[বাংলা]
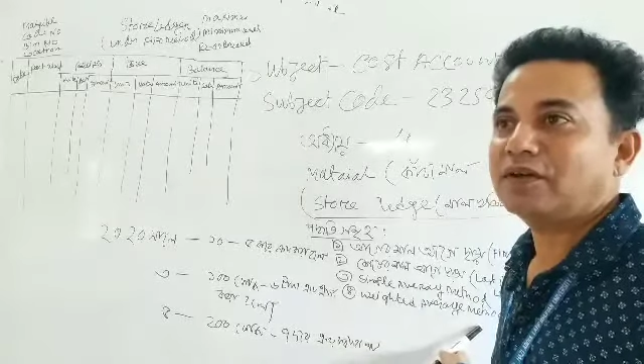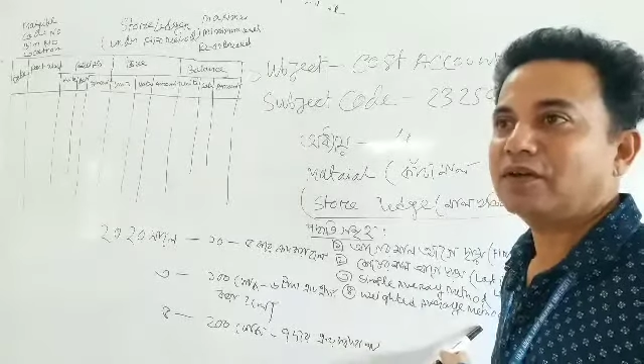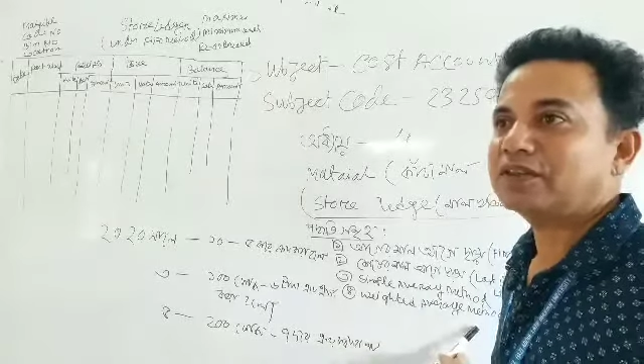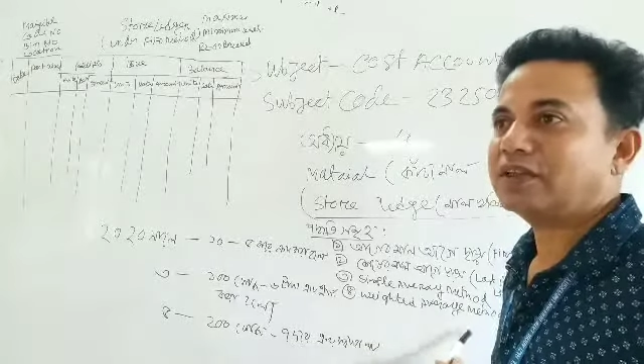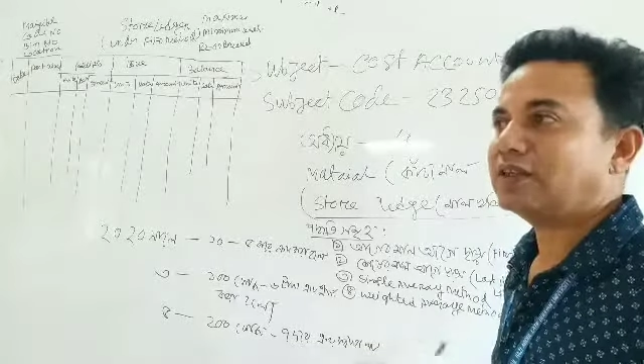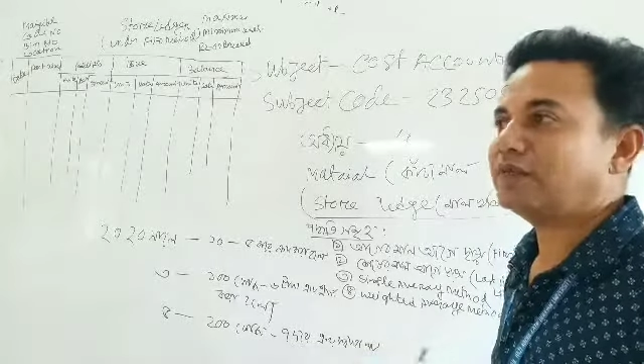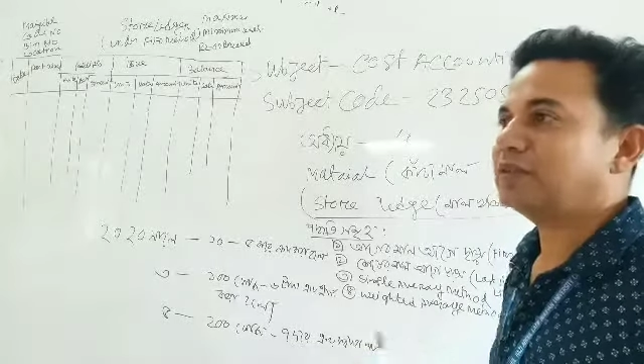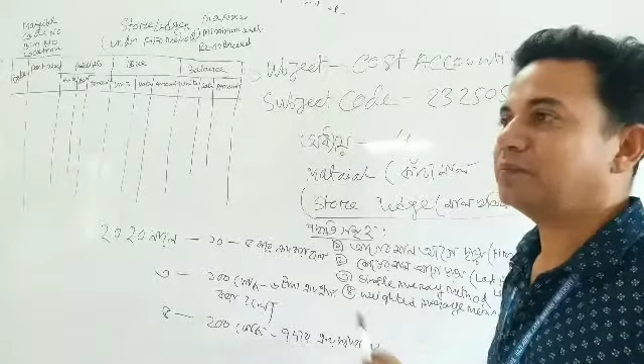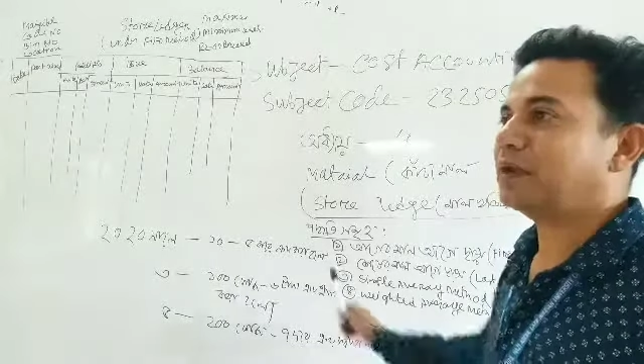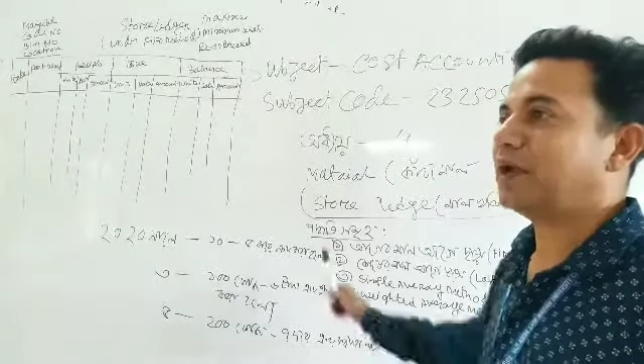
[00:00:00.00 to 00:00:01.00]
অর্থাৎ
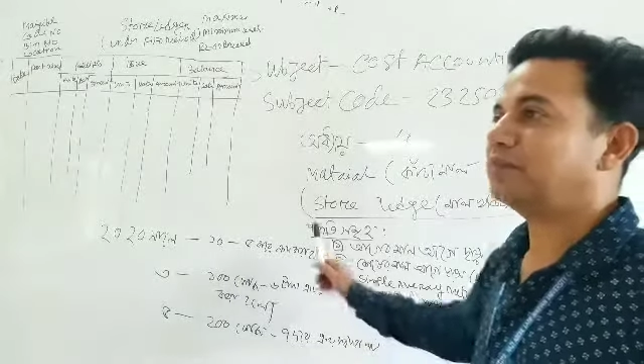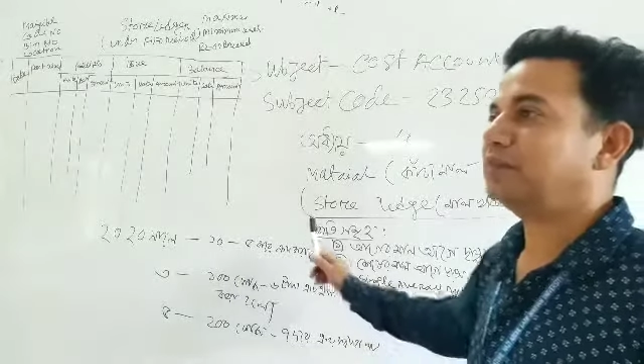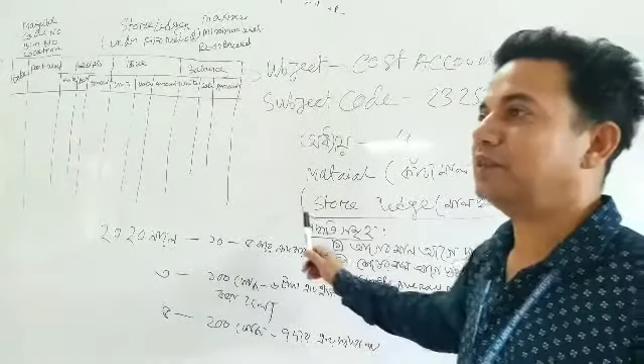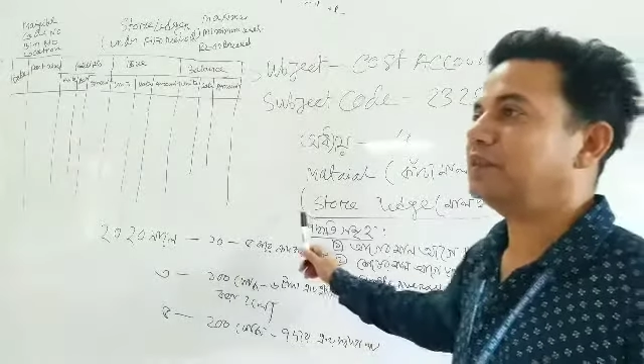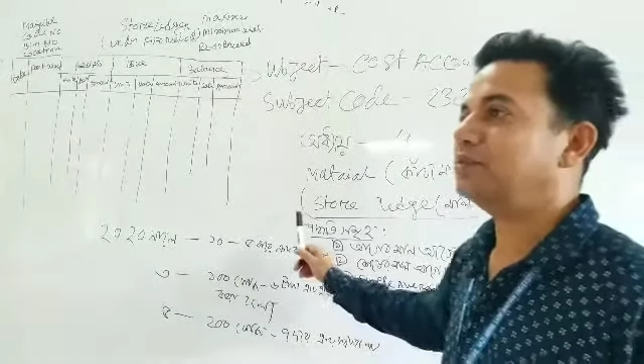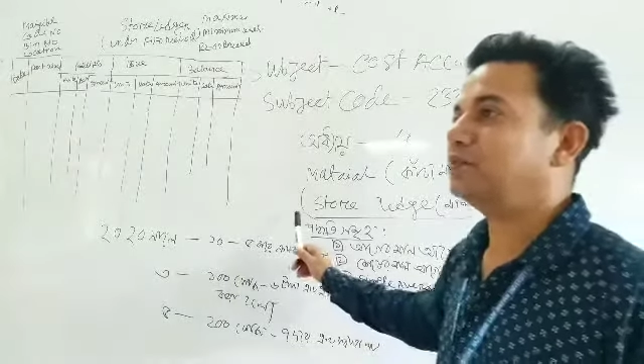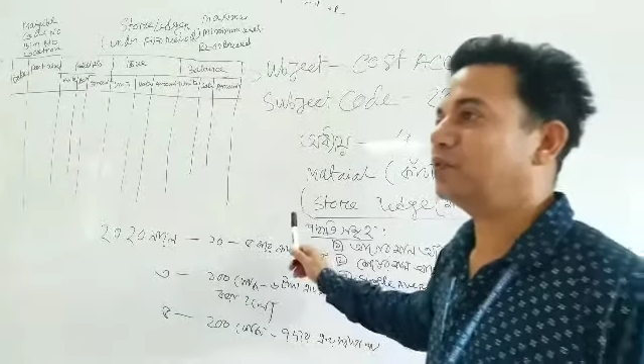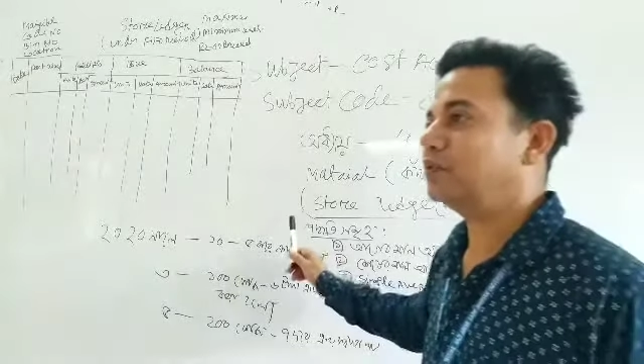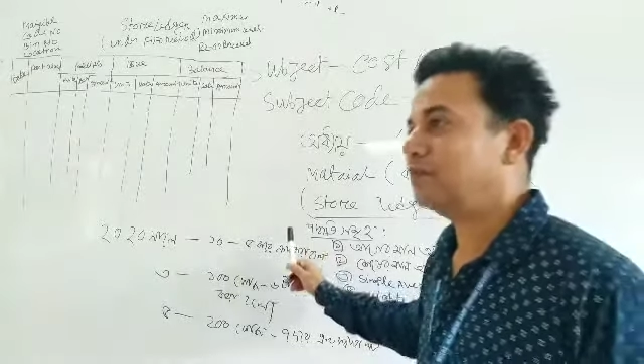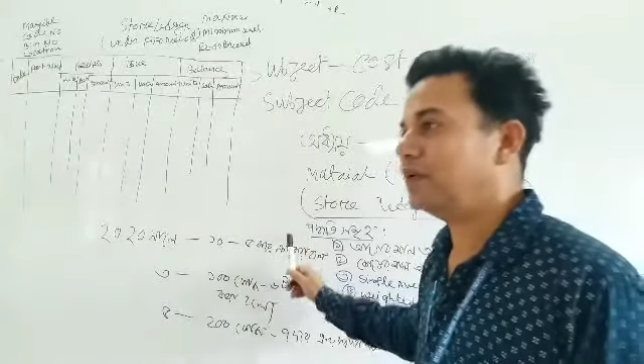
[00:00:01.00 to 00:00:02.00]
আমাদের প্রাপ্তির
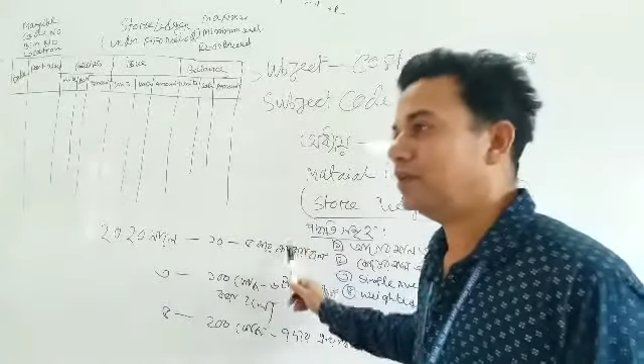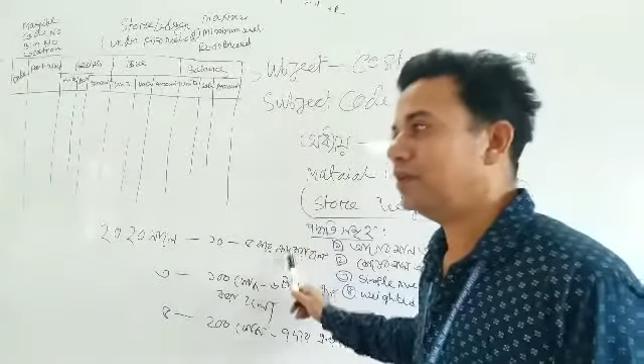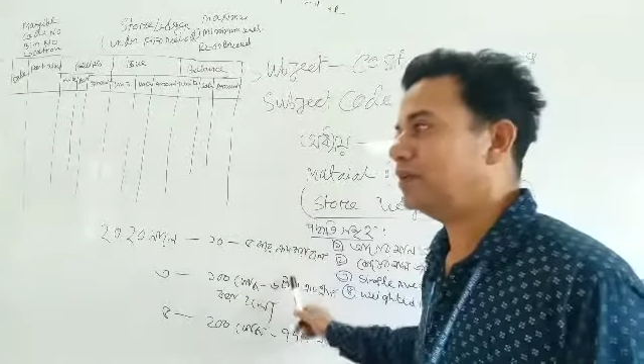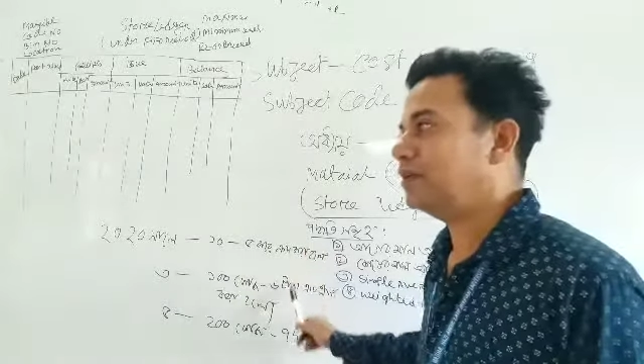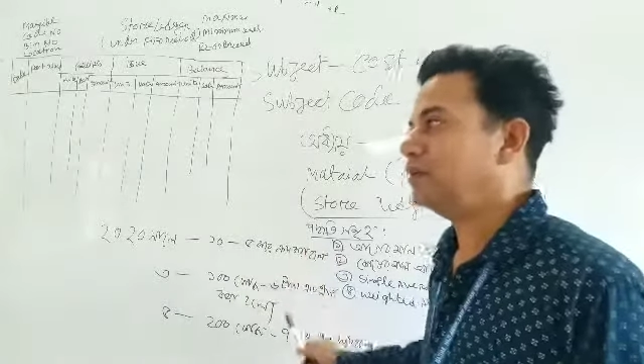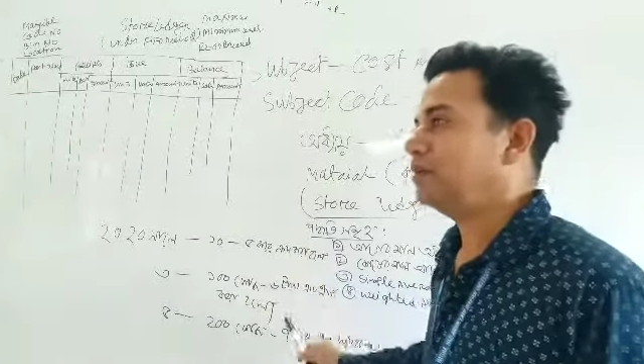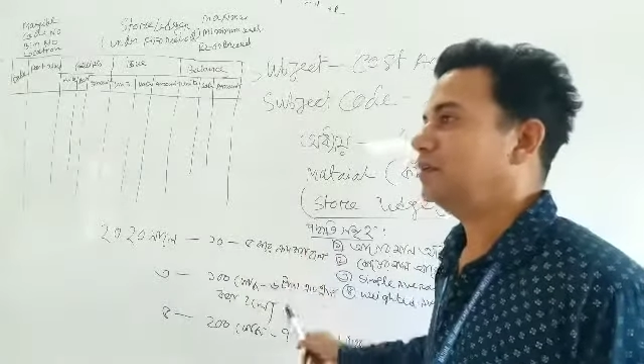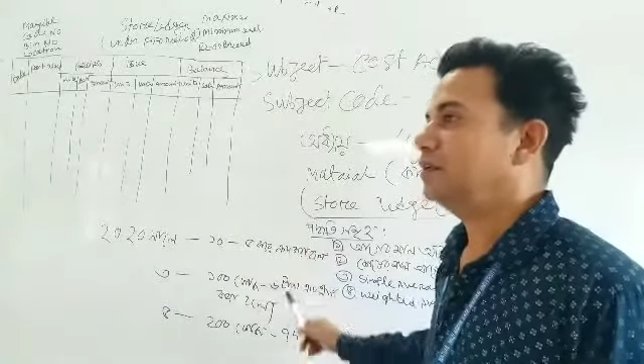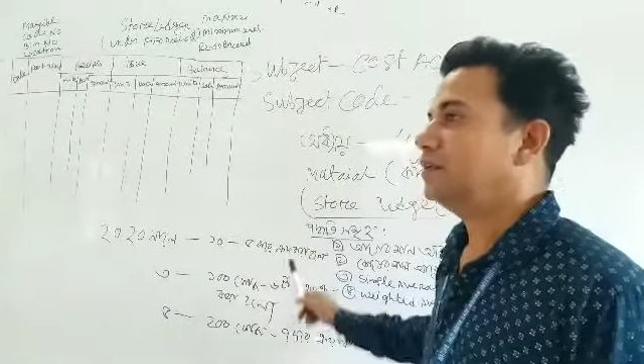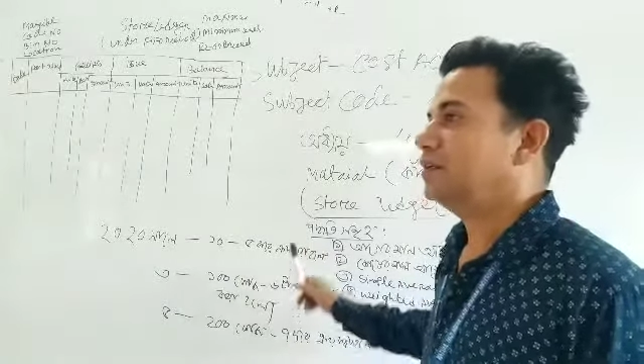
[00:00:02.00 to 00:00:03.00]
পরিমাণের
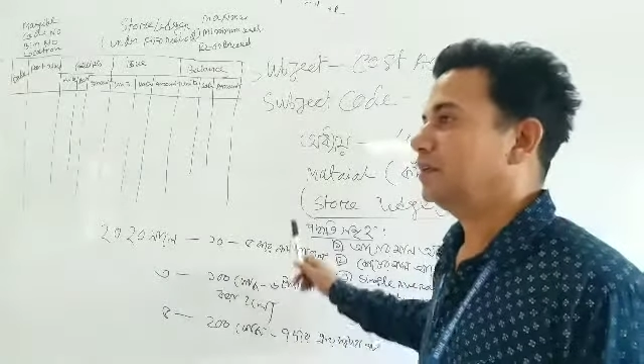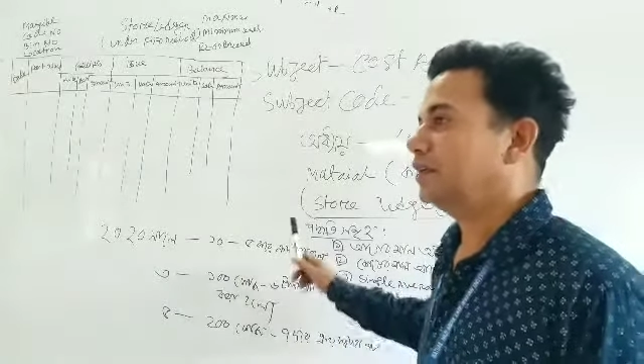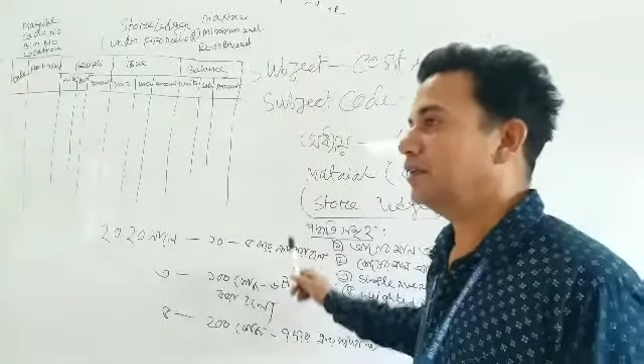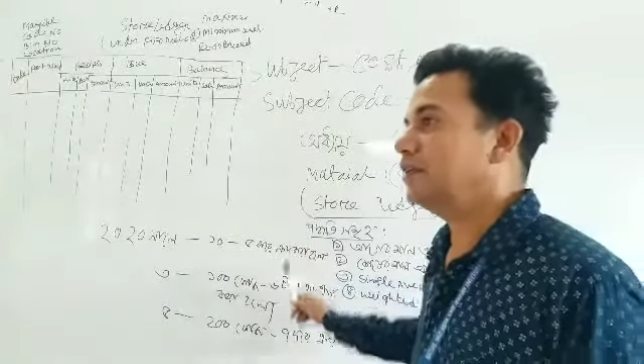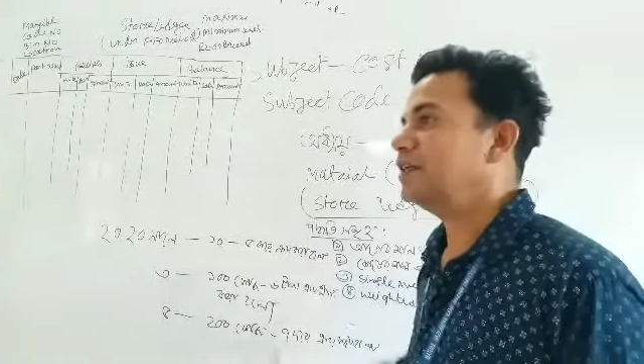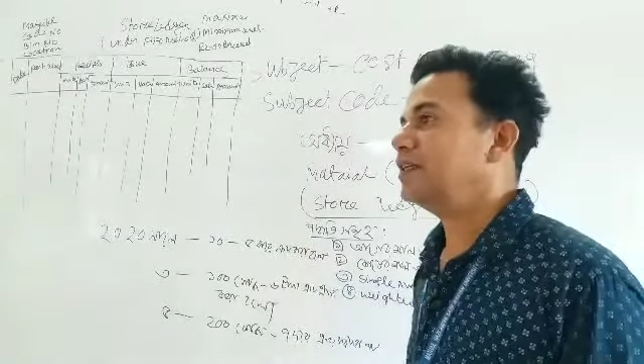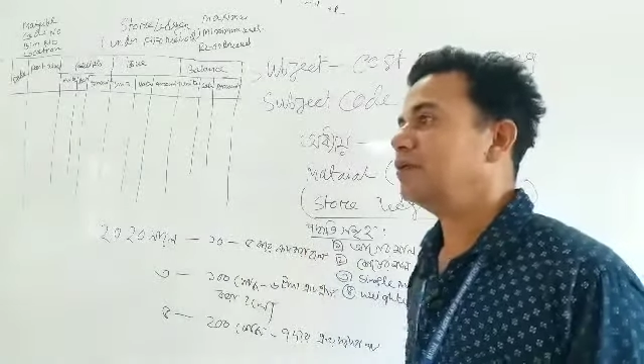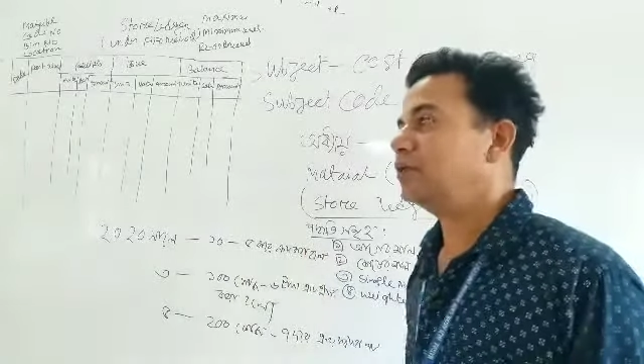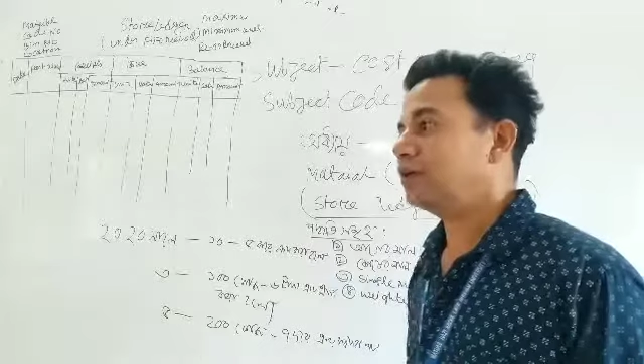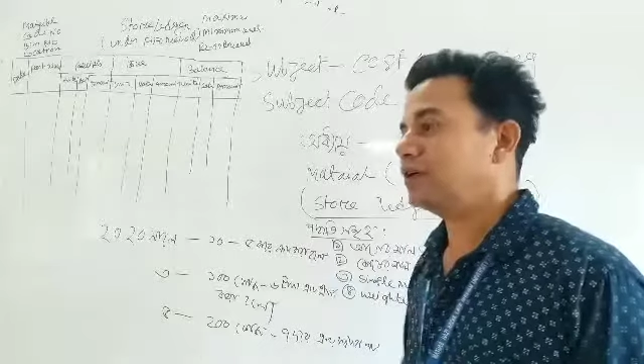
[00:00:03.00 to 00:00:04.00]
রেটের
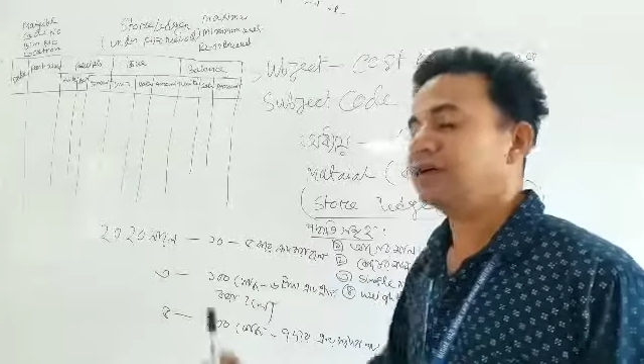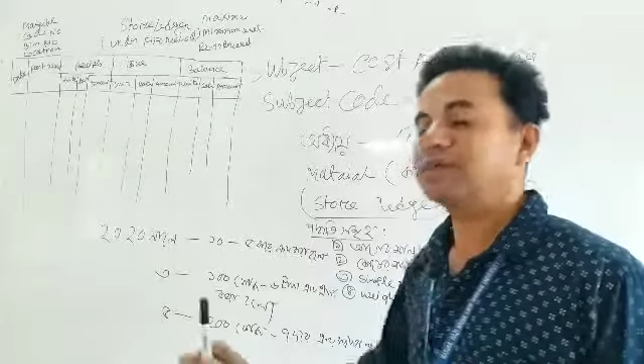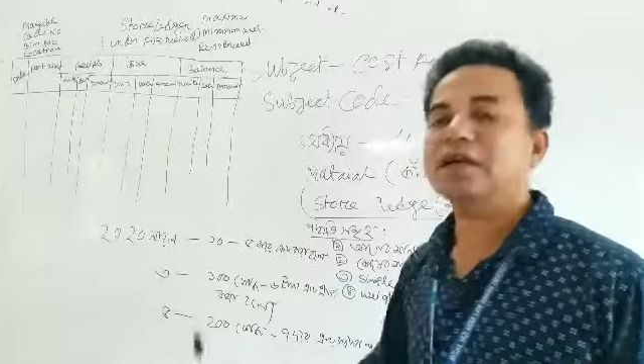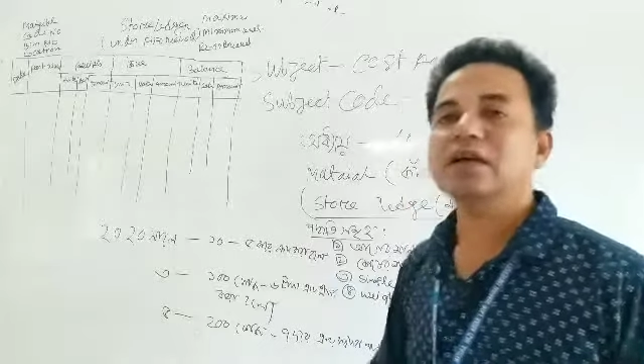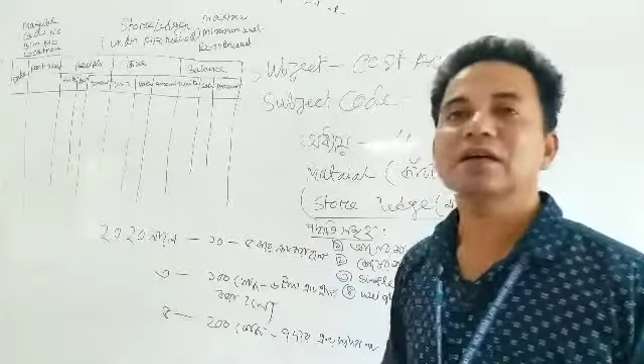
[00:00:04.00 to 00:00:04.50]
গড়টা আমরা